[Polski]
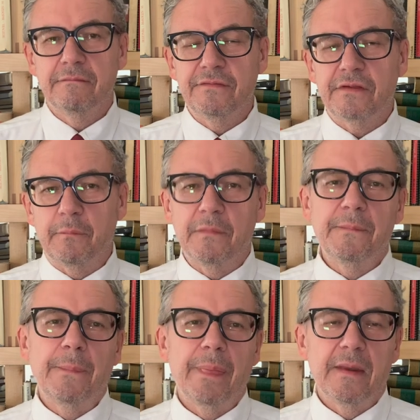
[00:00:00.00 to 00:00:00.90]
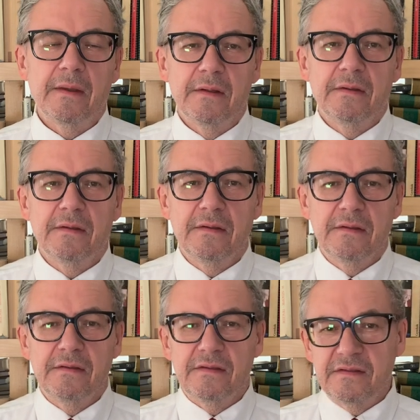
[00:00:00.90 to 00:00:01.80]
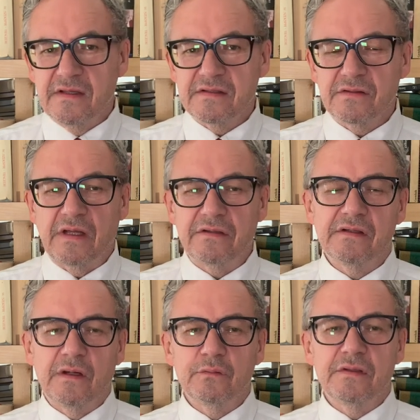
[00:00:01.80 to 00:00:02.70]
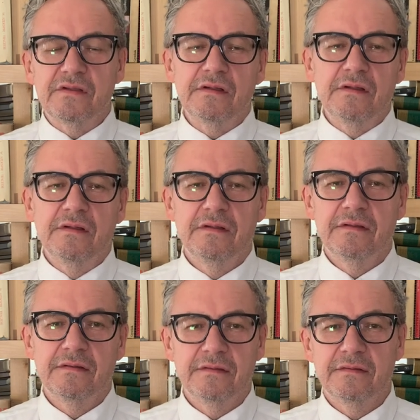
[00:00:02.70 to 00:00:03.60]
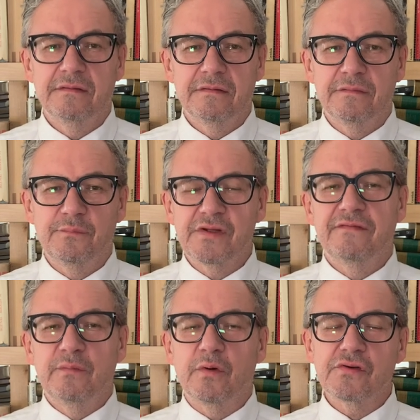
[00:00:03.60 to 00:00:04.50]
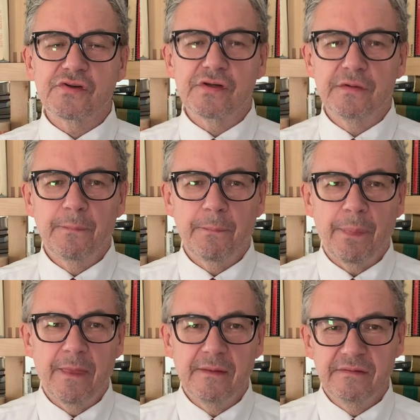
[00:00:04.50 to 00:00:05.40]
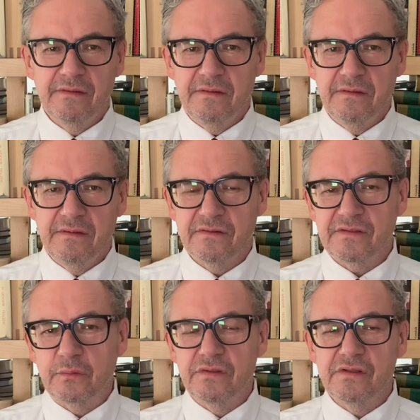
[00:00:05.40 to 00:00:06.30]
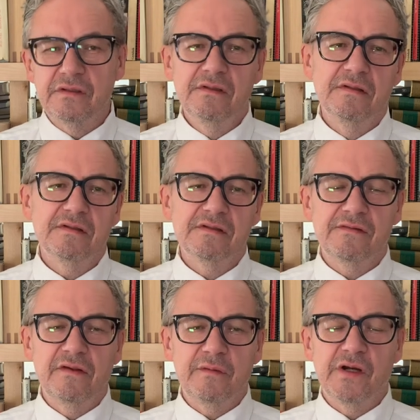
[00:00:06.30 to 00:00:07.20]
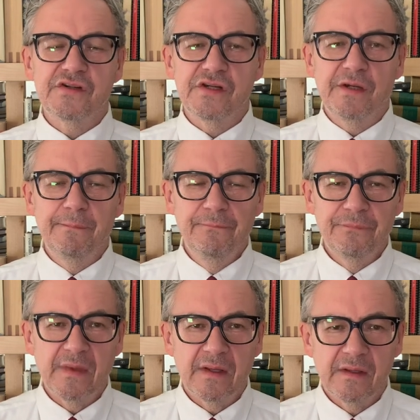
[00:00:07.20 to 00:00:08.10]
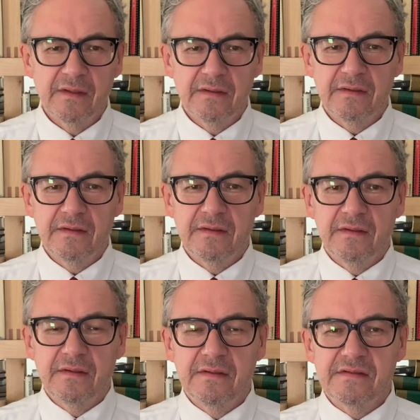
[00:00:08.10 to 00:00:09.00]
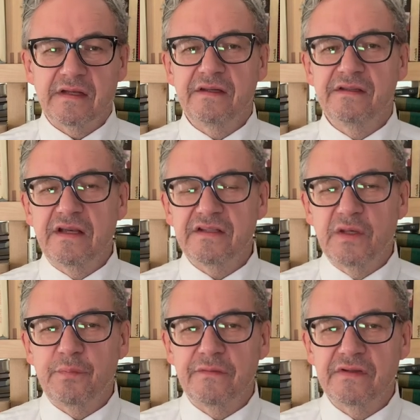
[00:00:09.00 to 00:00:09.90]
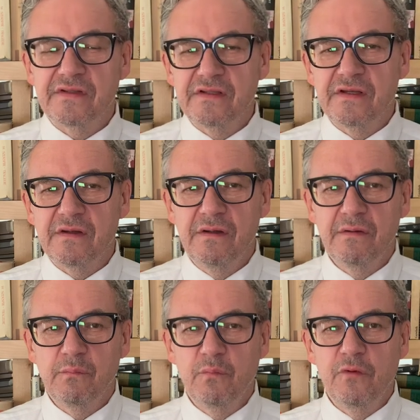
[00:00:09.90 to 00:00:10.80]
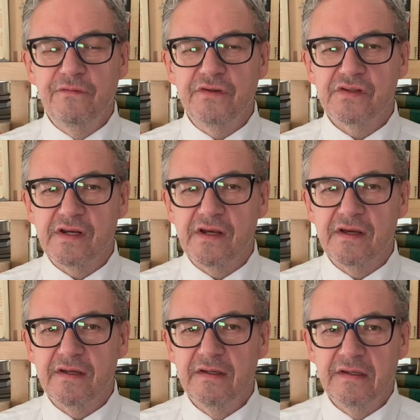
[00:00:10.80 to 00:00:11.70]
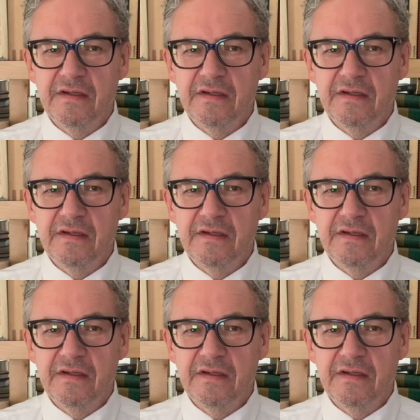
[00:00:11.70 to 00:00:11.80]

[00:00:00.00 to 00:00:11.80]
Witam. Jedna z ostatnich audycji e, przedwyborczych. Został tydzień z niewielkim haczykiem. Stare indyjskie powiedzenie mówi, że